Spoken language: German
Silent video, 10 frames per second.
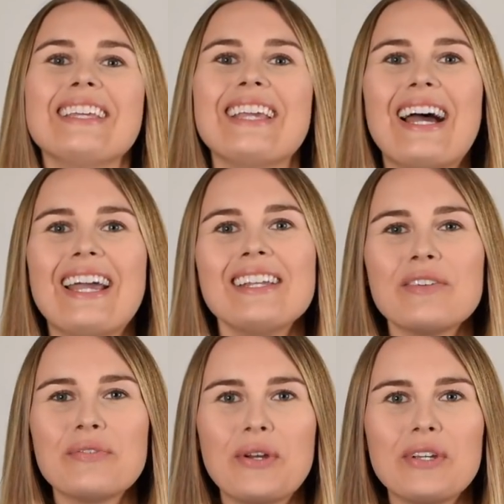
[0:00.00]
Ja,
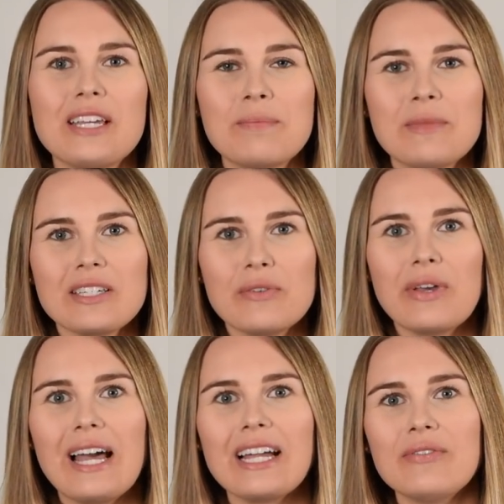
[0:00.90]
einige von euch hatten mich
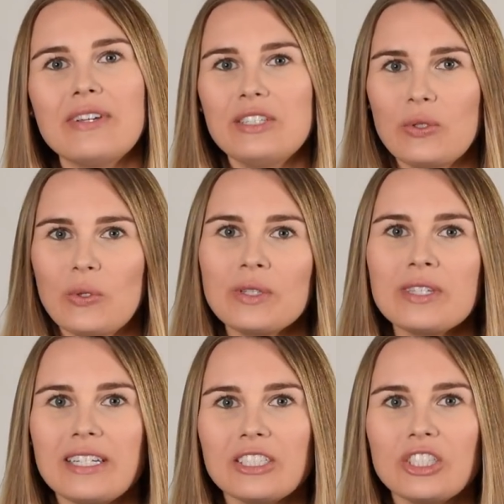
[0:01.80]
gefragt, welche
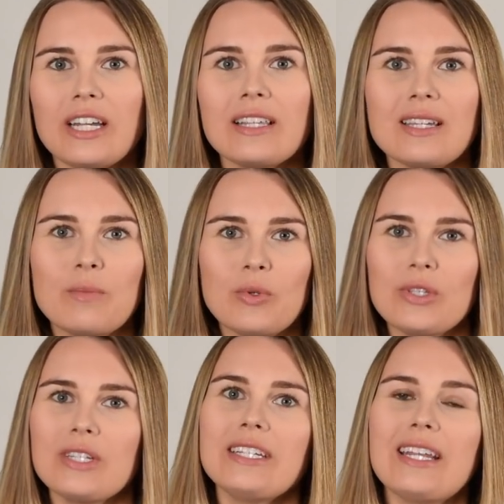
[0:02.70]
günstigen
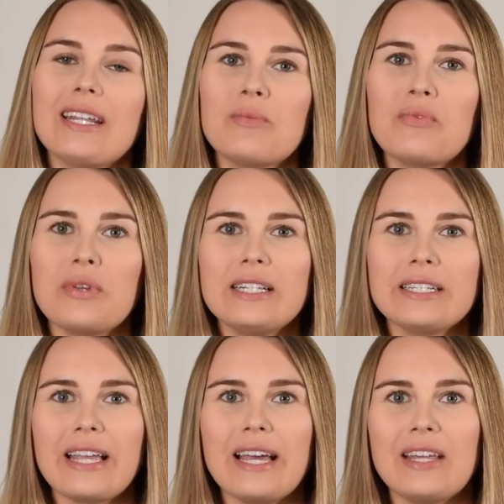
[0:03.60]
Schallzahnbürsten ich denn
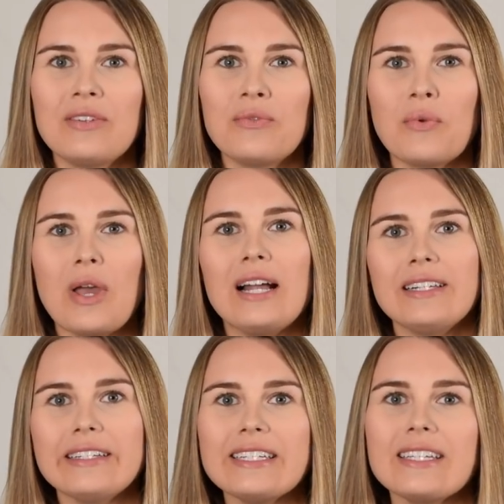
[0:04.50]
empfehlen kann für
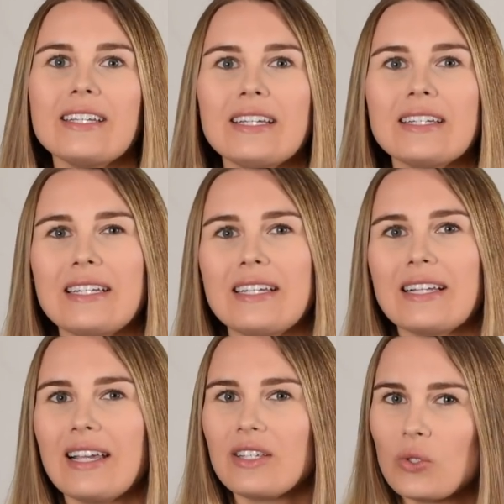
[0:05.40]
all diejenigen, die nicht
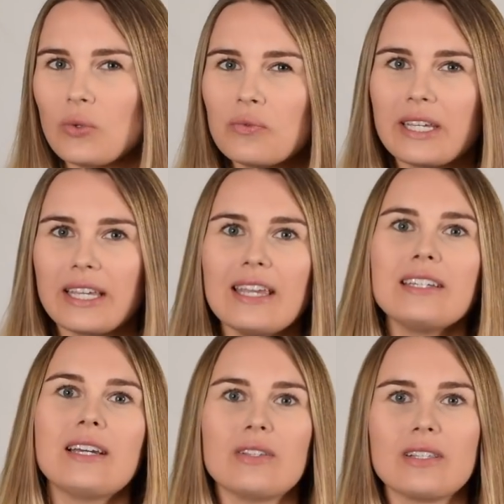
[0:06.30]
gleich so viel
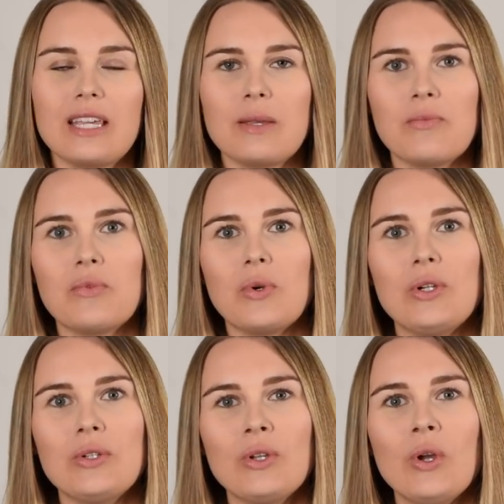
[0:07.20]
Geld ausgeben
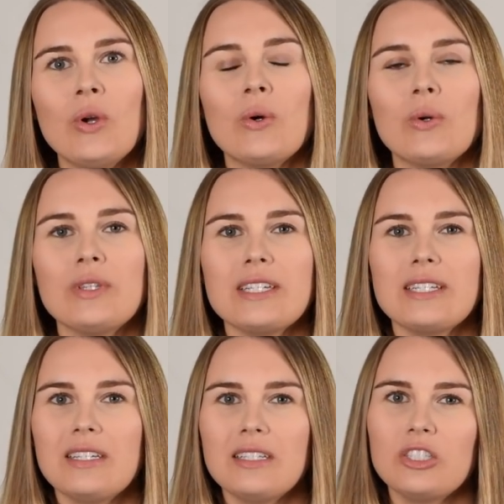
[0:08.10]
wollen und sich
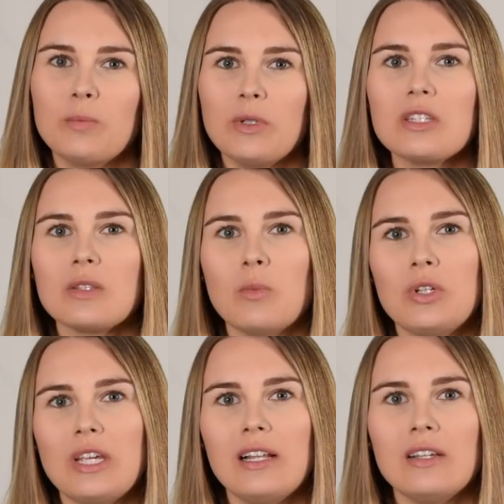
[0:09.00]
nicht die
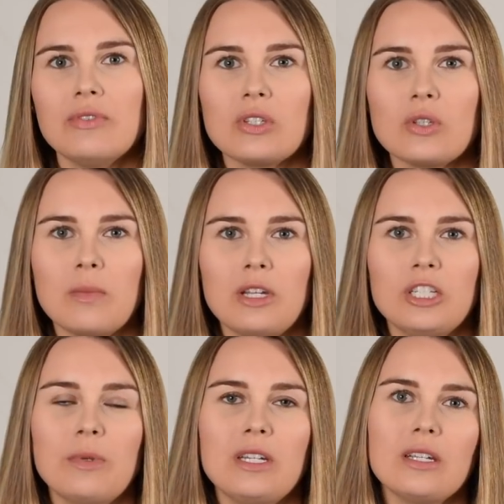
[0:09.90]
Spitzenmodelle wie zum
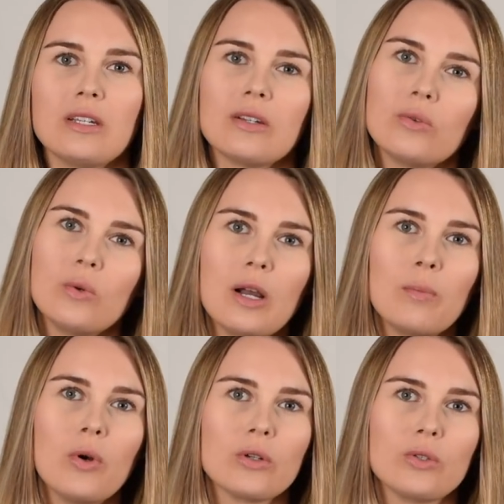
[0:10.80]
Beispiel die
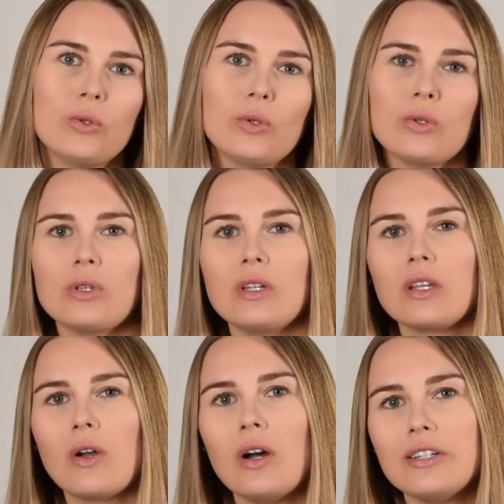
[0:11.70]
Curaprox
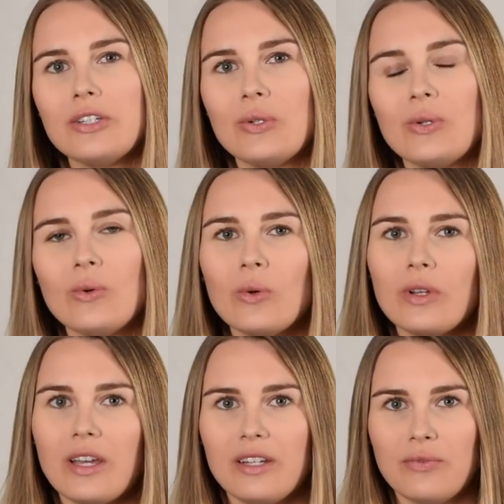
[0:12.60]
Hydrosonic Auto
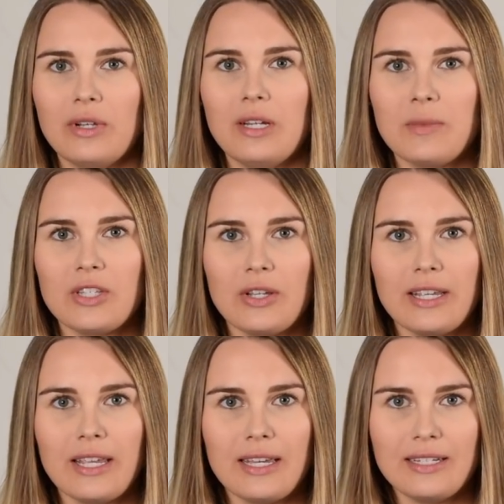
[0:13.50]
oder die Philips
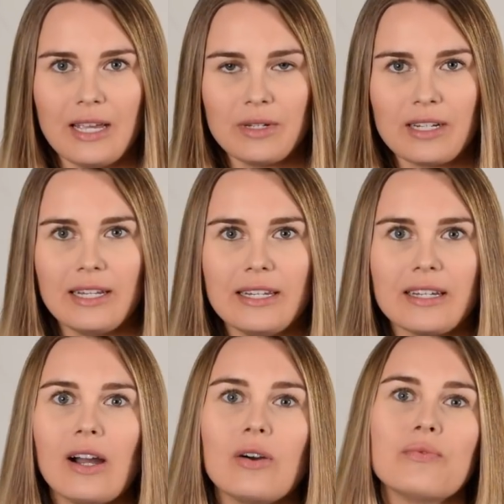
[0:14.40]
Sonicare Diamond Clean
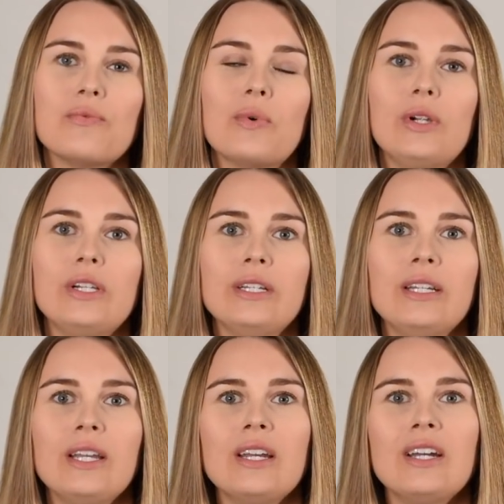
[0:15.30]
kaufen wollen
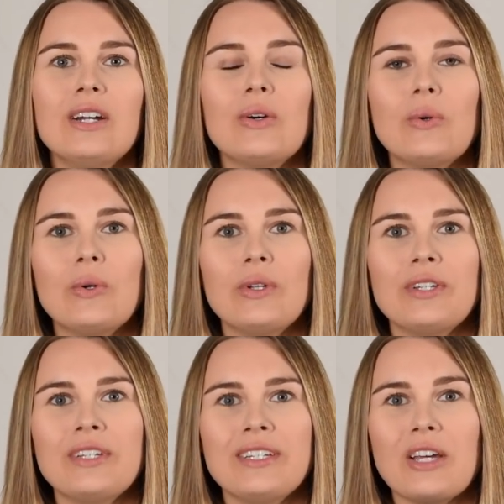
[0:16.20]

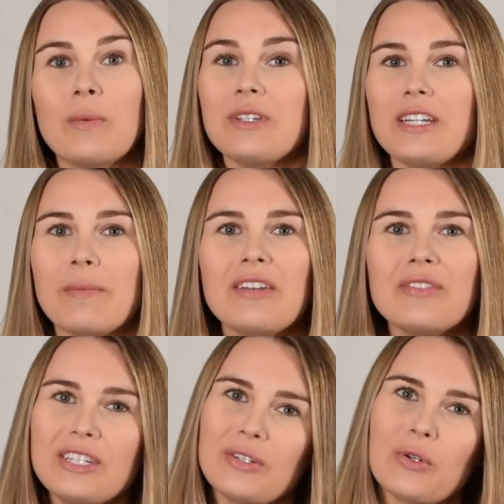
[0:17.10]
und ob ich da mal ein
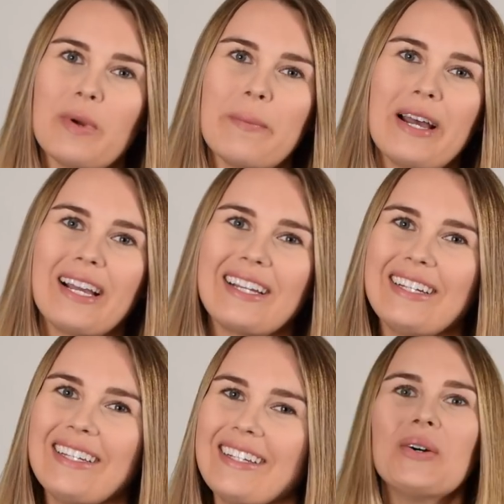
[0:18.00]
Video drüber machen
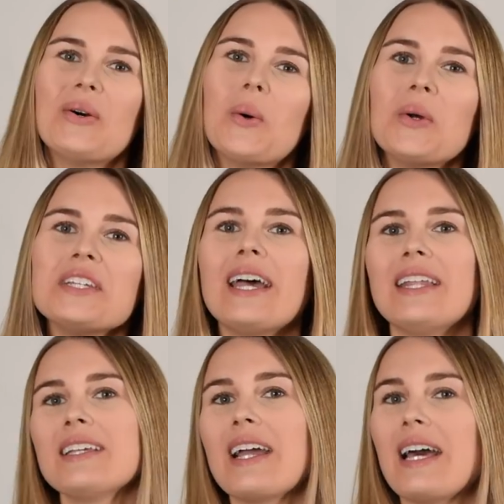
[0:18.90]
kann. Und
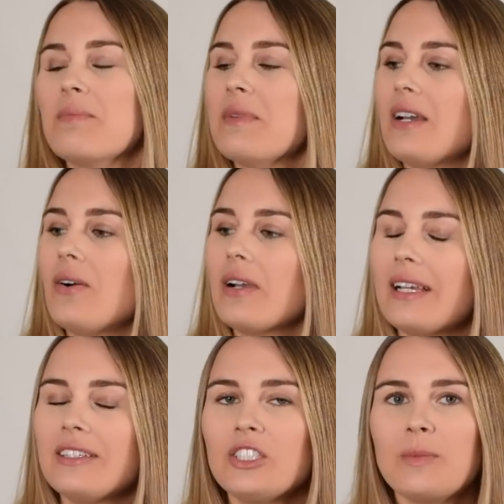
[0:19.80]
einige hatten mich auch
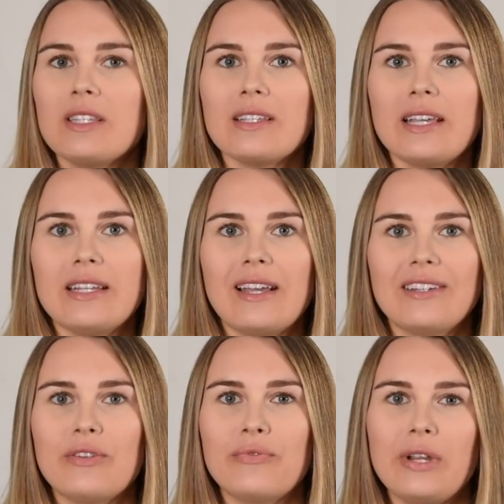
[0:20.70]
ganz speziell nach
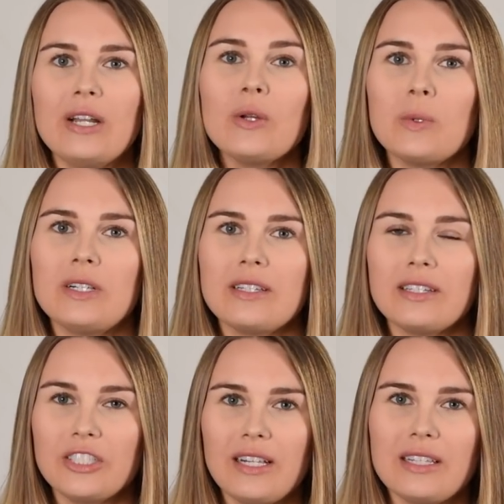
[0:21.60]
der Fairy World
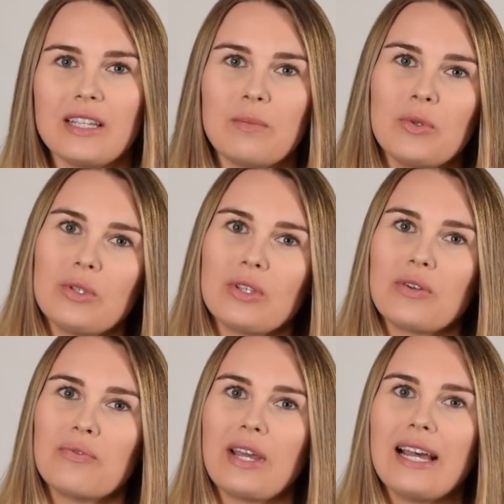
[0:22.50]
Schallzahnbürste
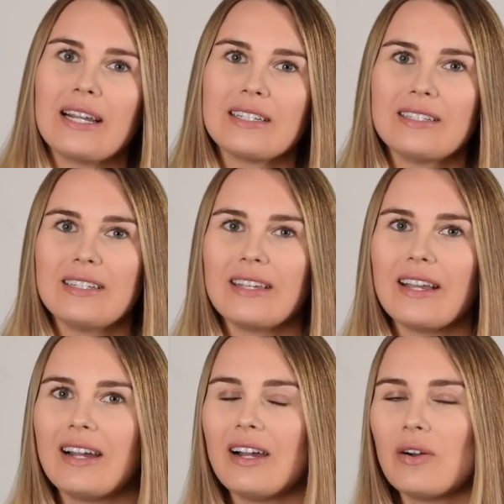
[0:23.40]
gefragt, die
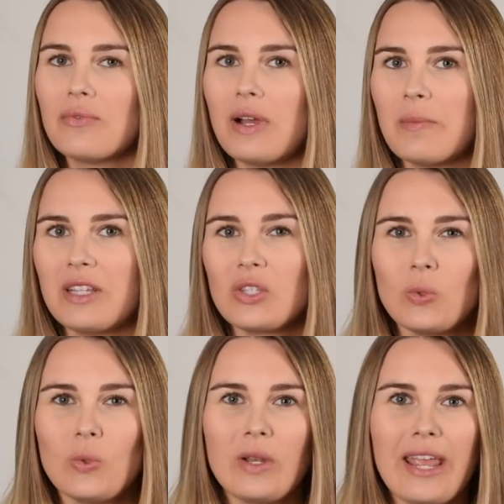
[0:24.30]
ja auf
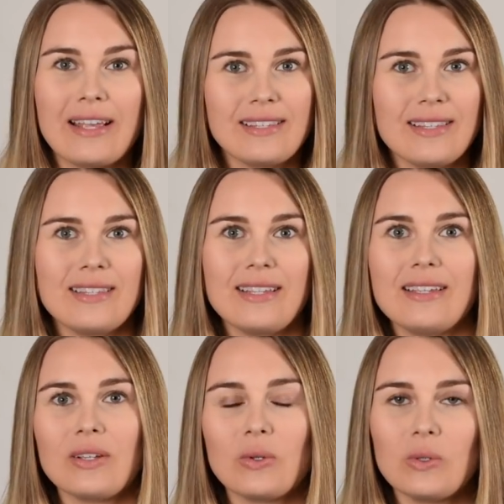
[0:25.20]
Amazon erstens
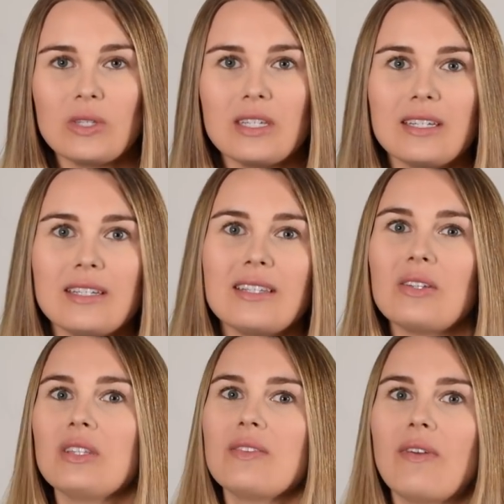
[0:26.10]
sehr, sehr günstig ist
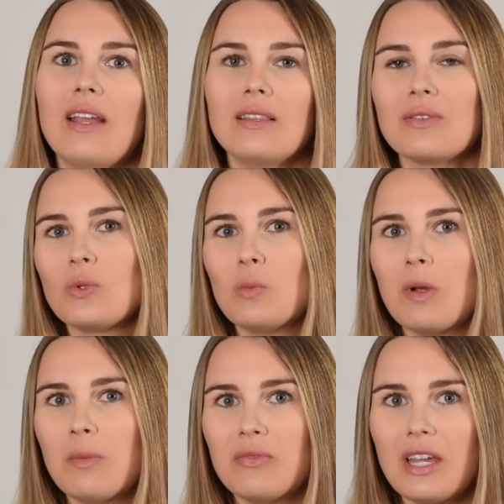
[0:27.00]
und zweitens
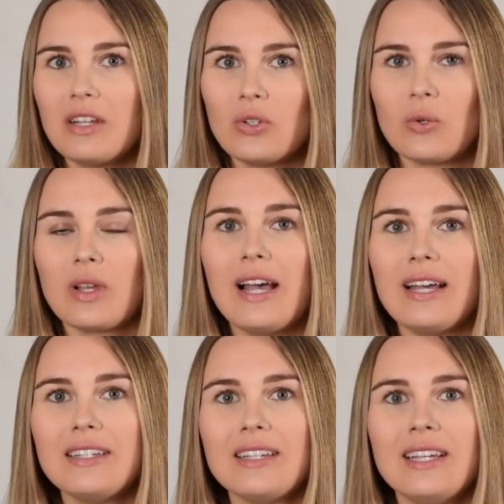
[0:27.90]
super Bewertungen
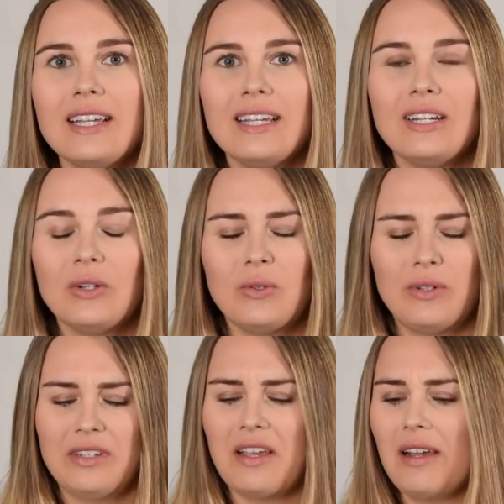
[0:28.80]
hat
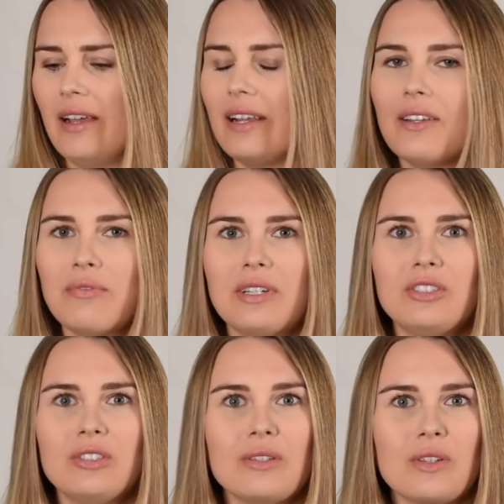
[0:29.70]
und ja, eigentlich fast
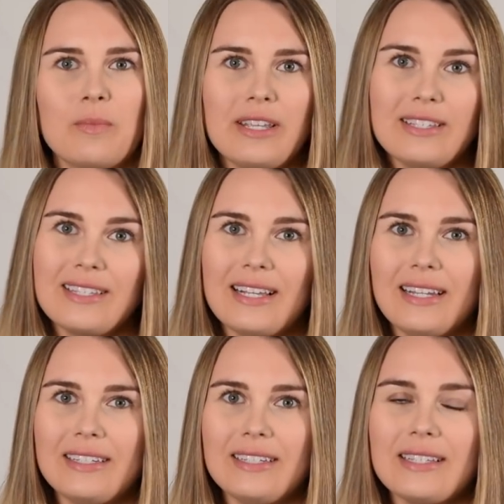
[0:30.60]
schon so ein
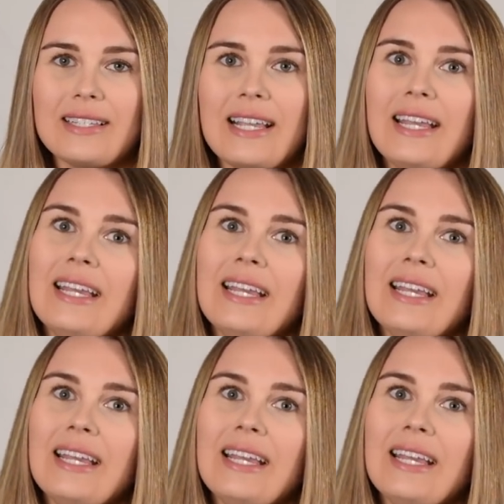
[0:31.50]
Bestseller ist.